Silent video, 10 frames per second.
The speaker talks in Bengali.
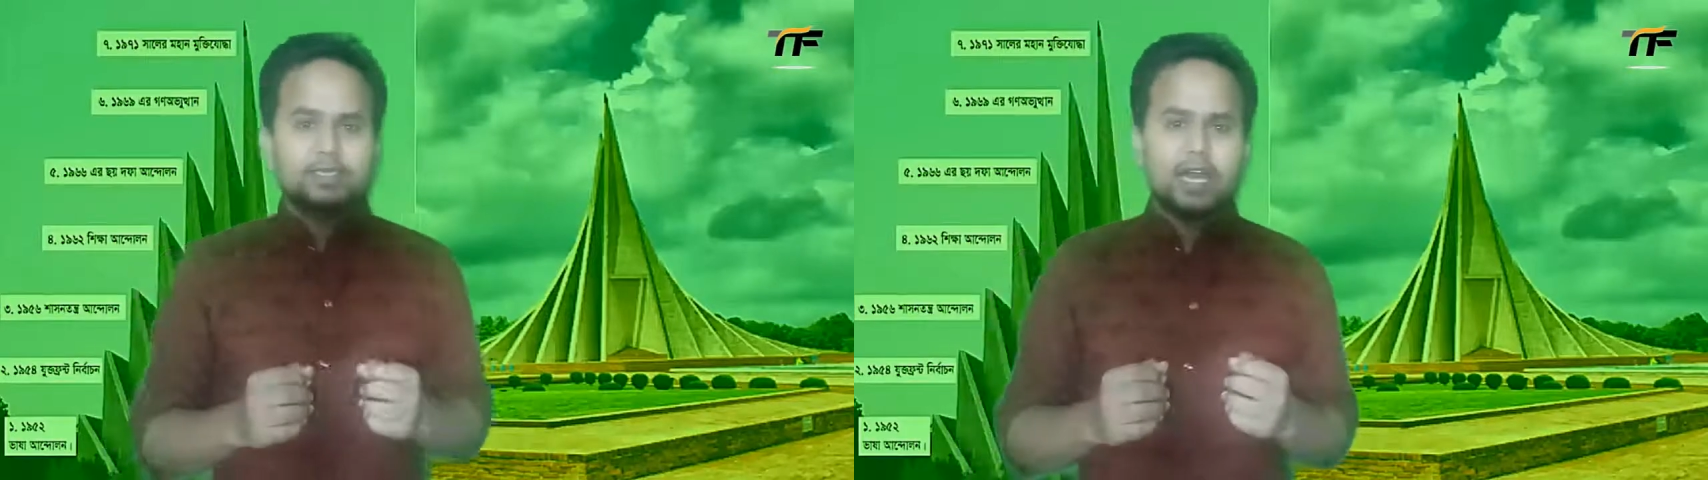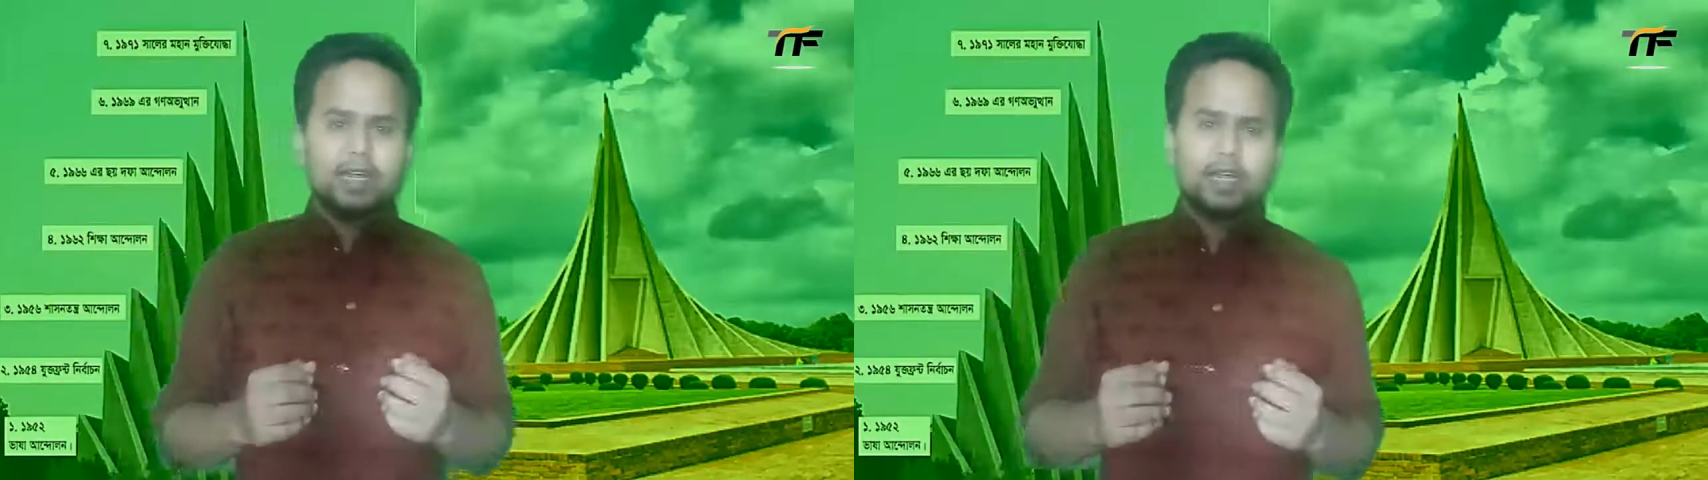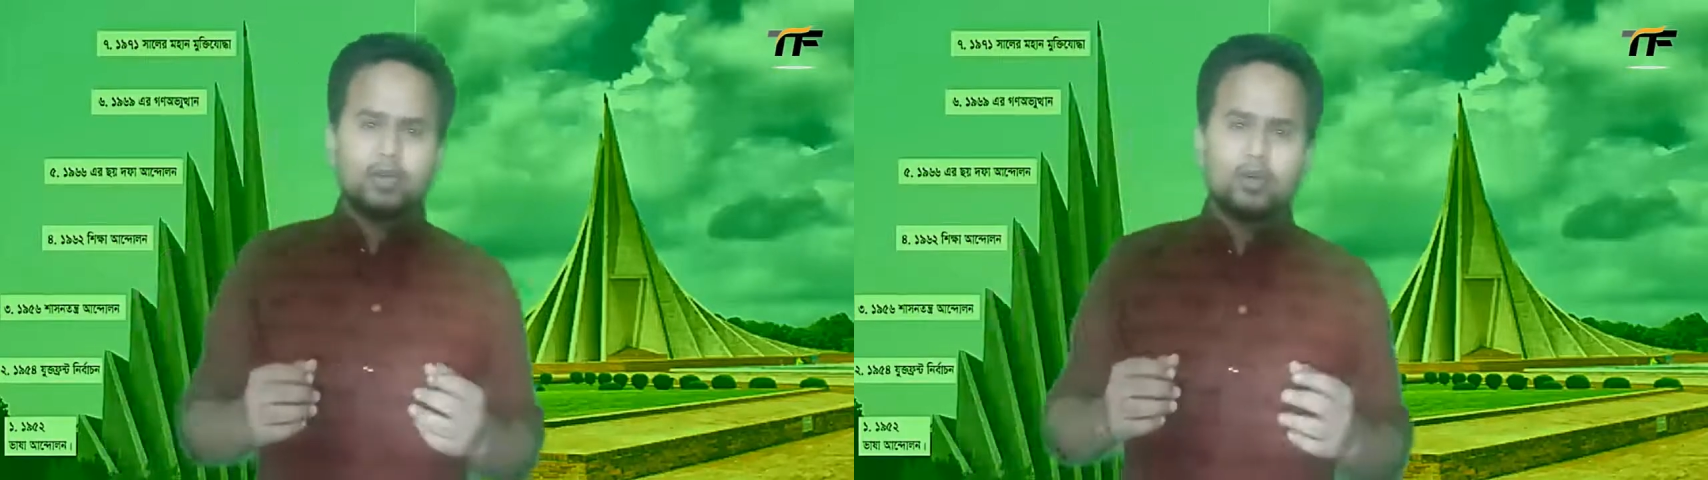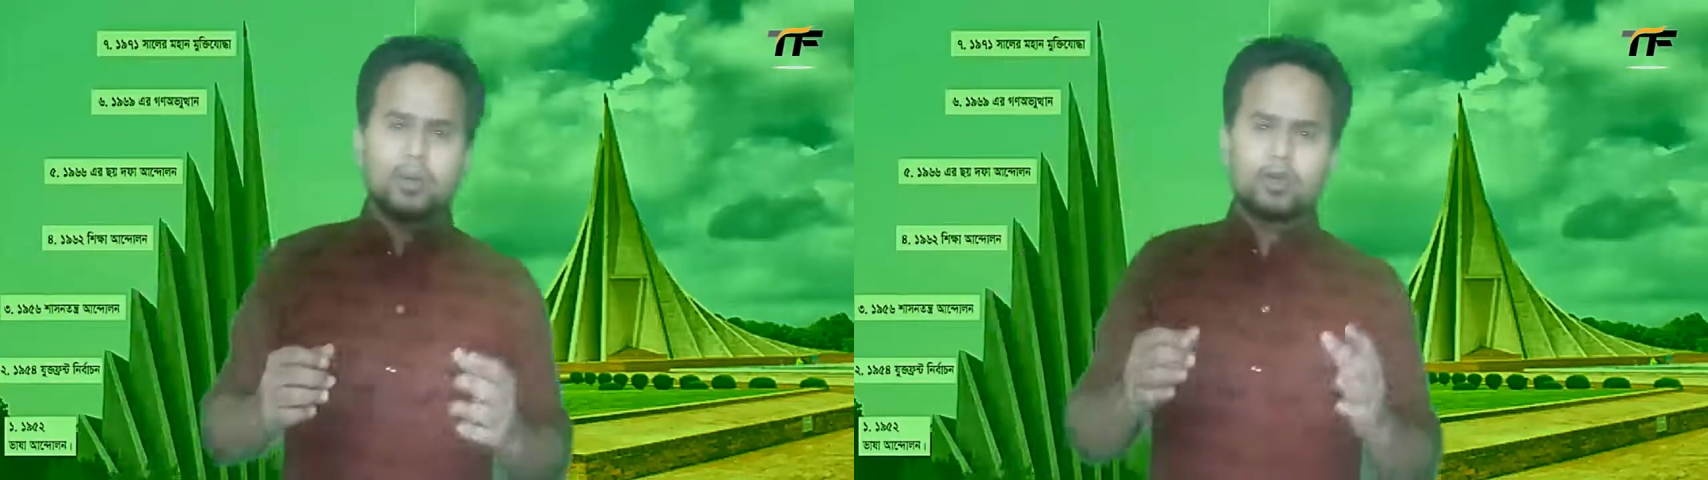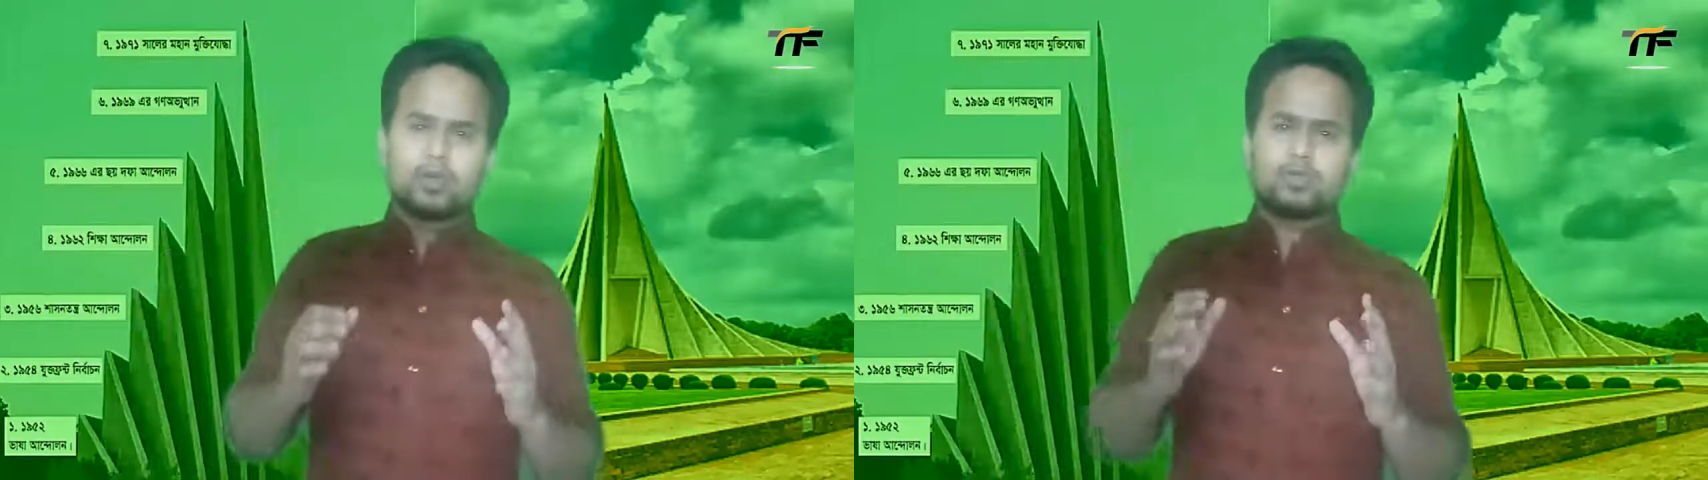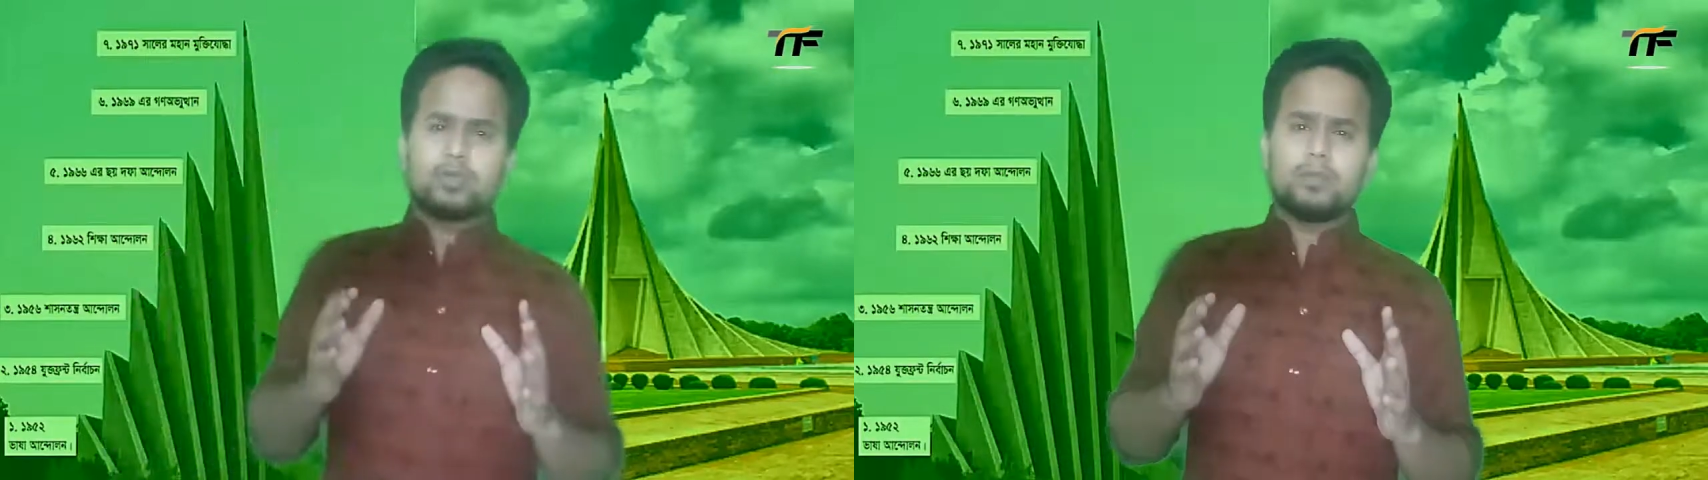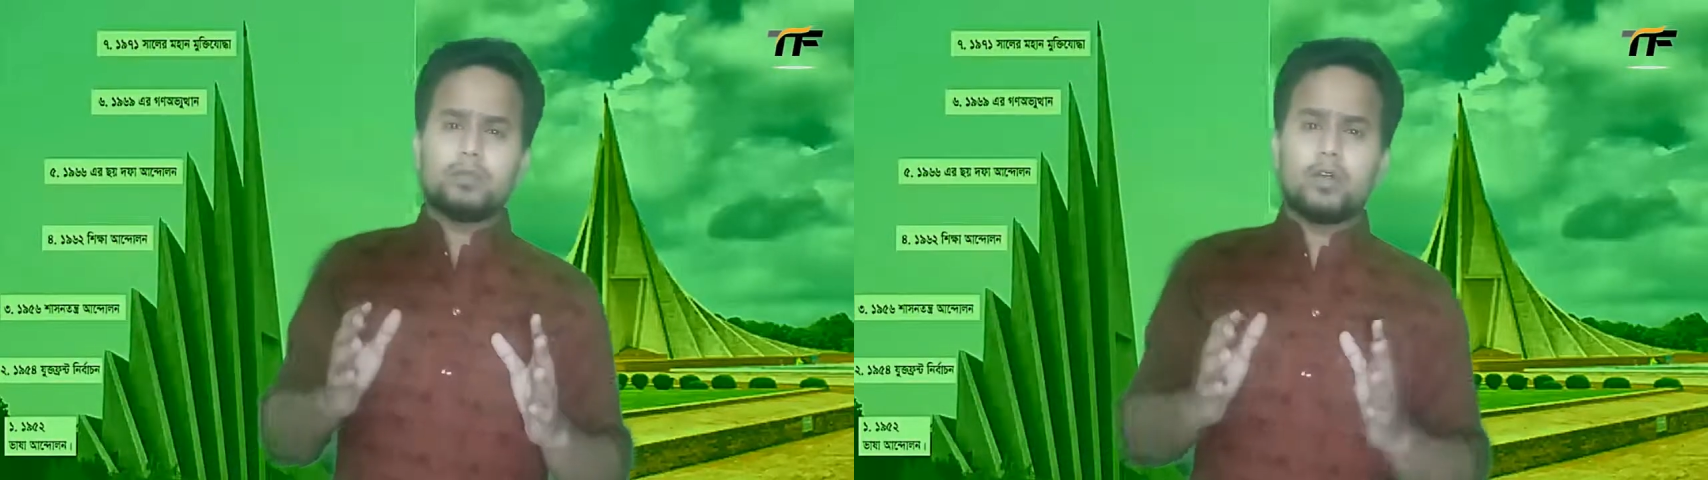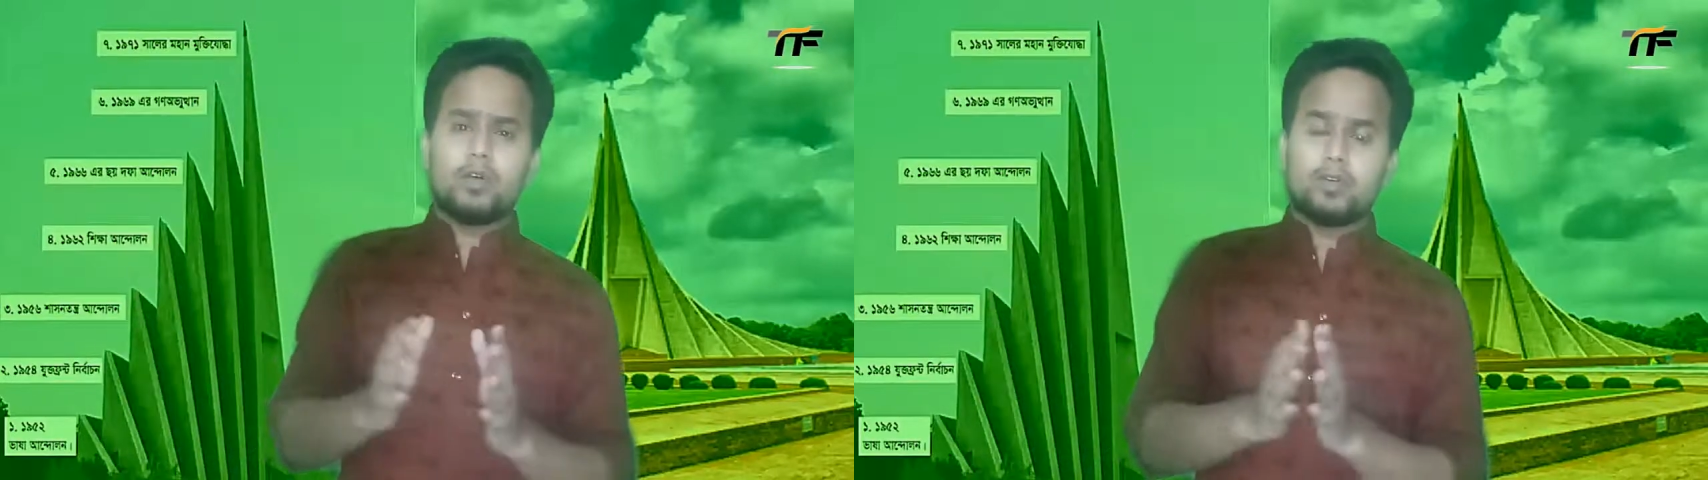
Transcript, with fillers: ষাটটি খুবই গুরুত্বপূর্ণ